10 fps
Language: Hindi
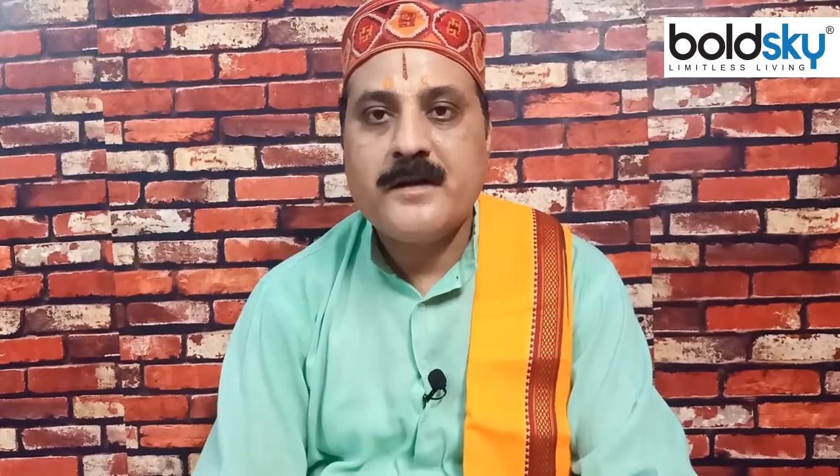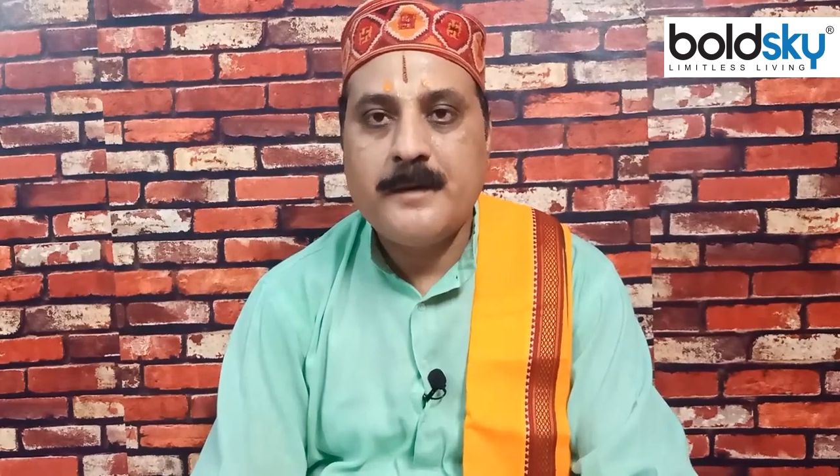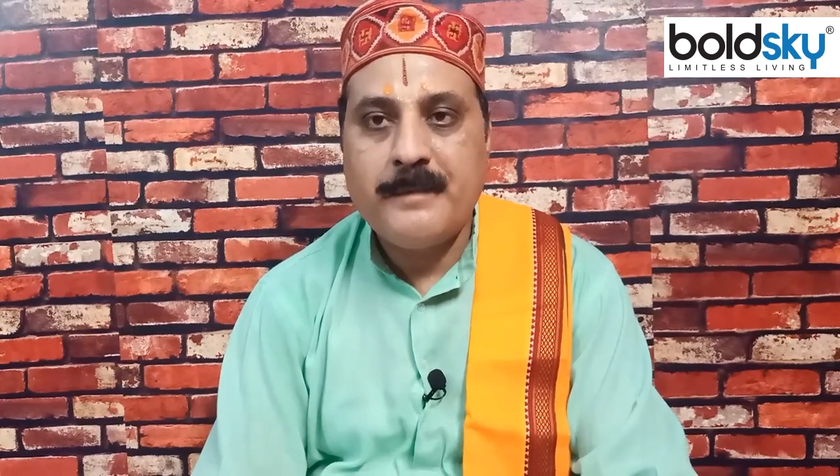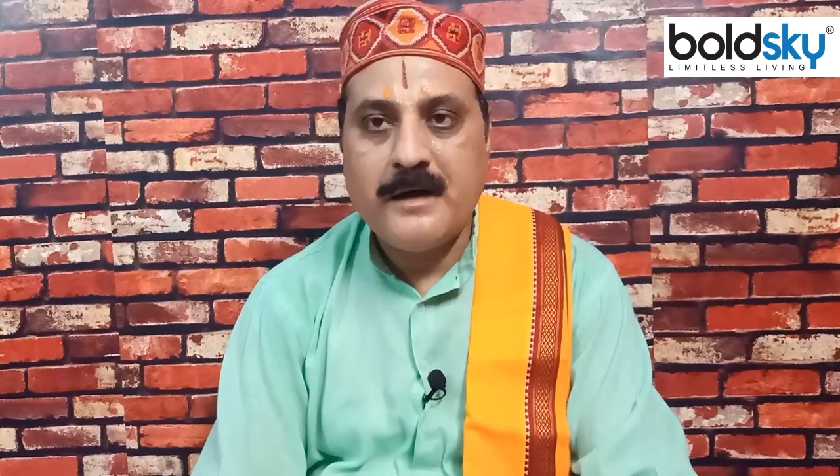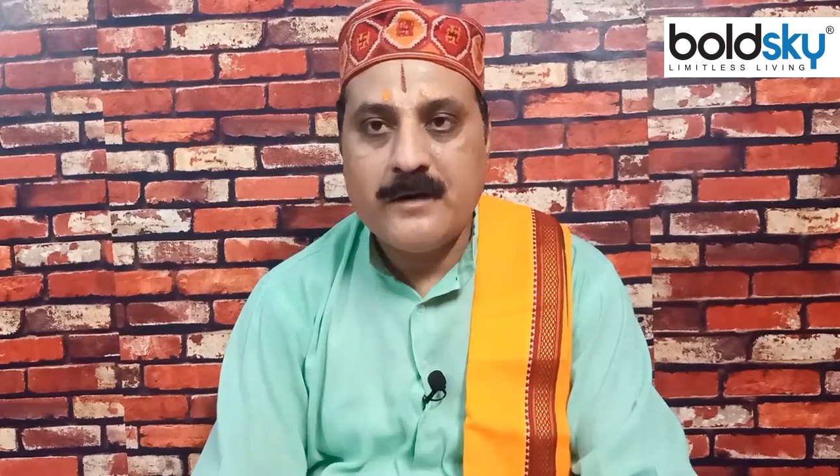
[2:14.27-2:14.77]

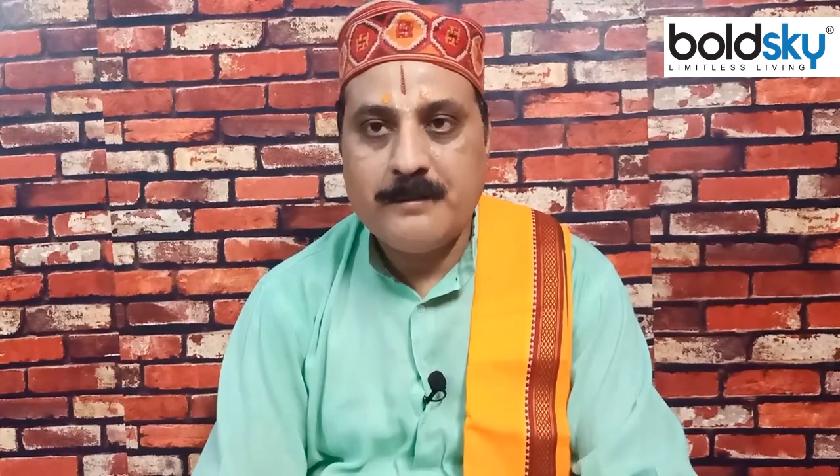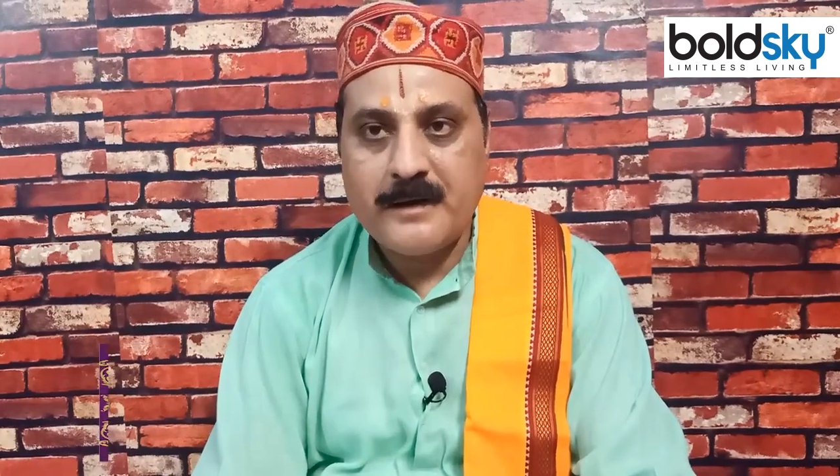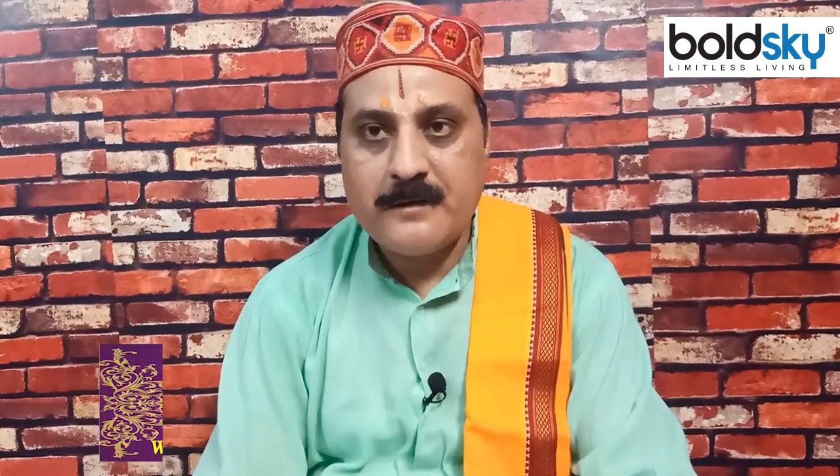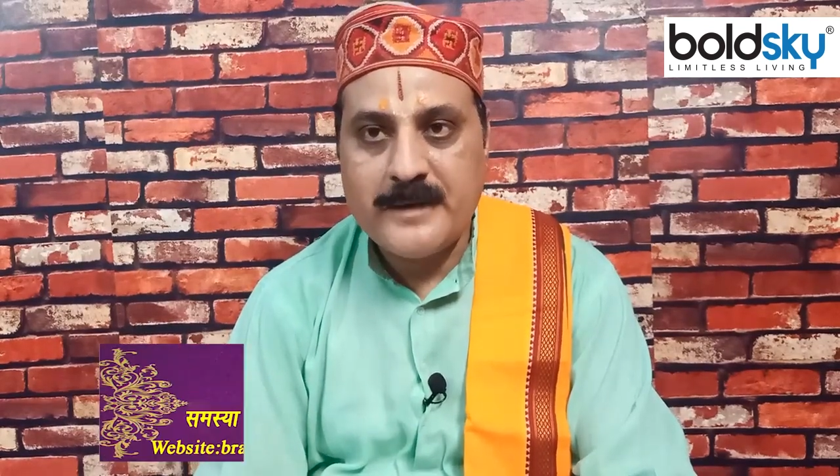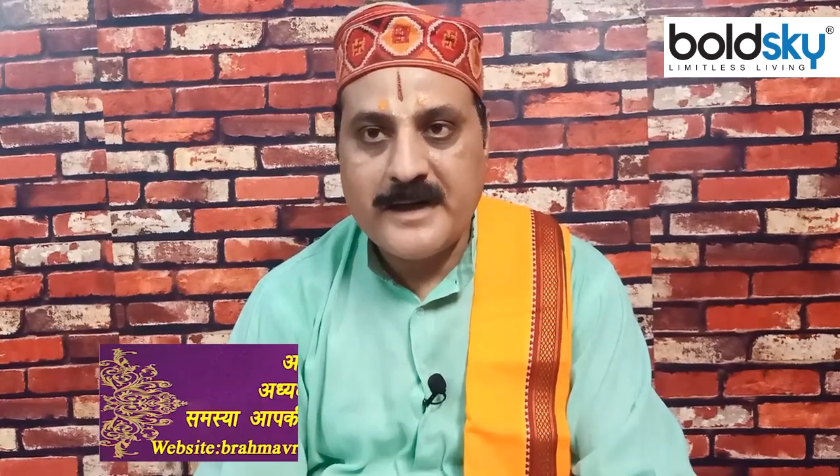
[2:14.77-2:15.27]
ये पावन
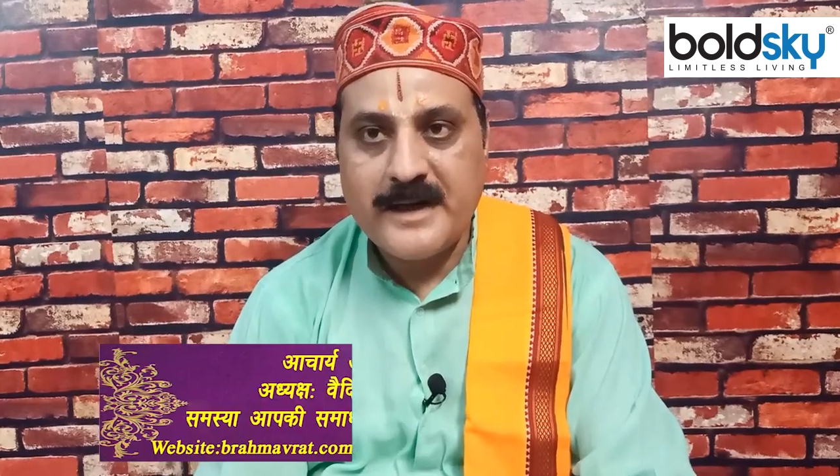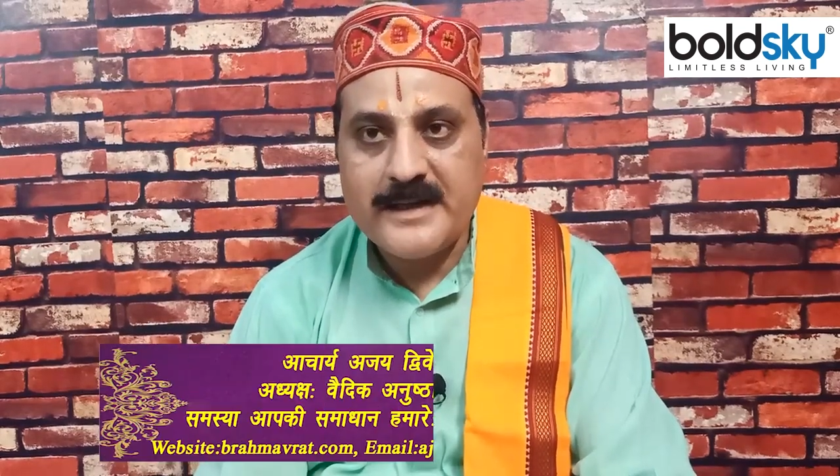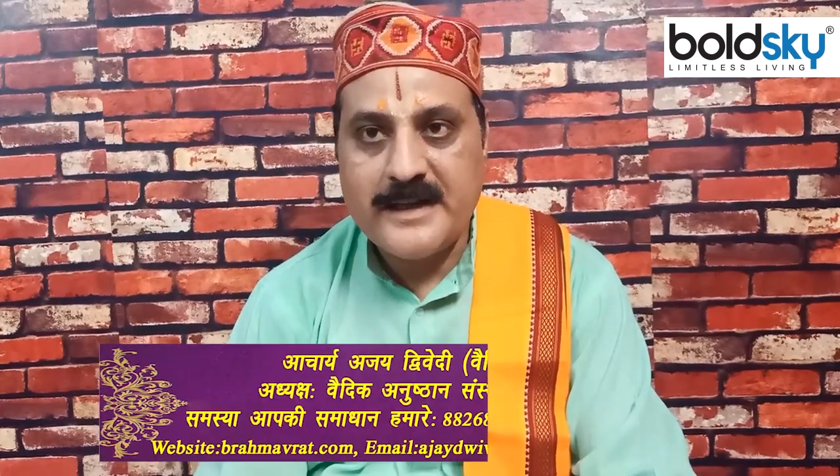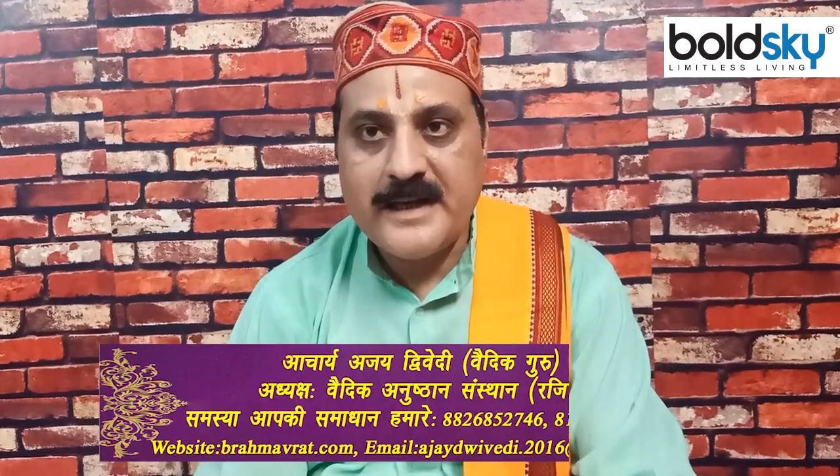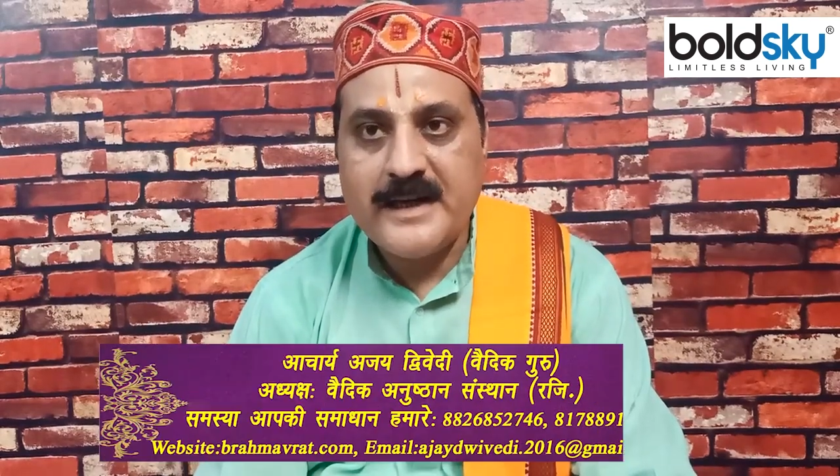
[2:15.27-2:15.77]
पर्व
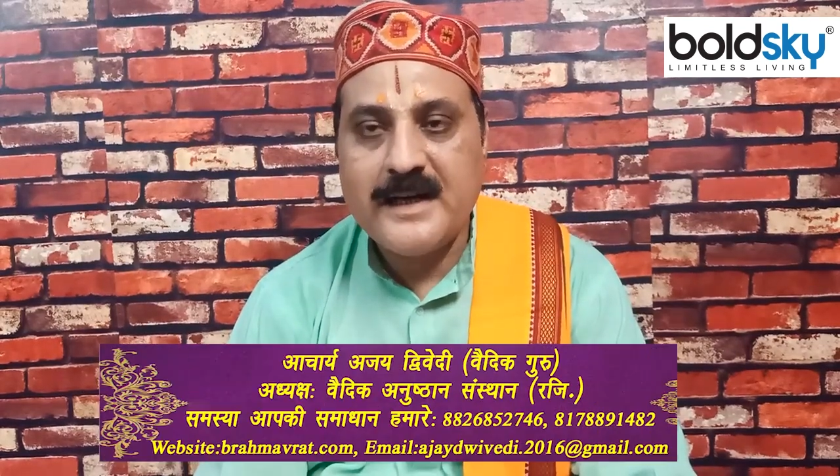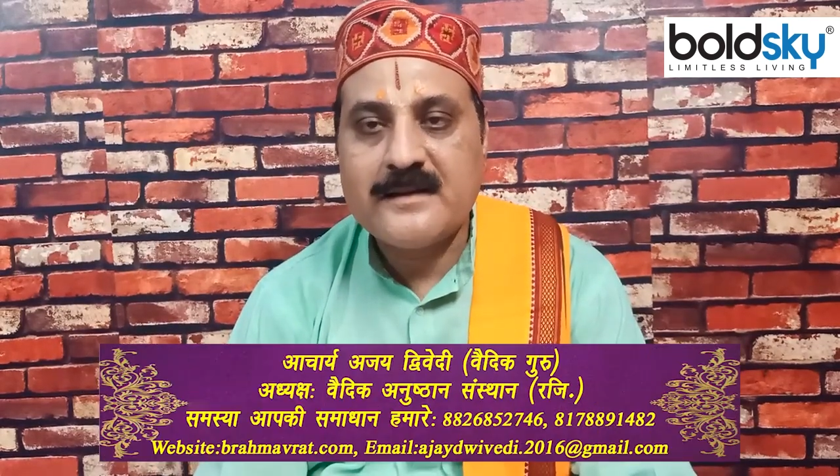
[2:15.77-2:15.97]
मनाया जाएगा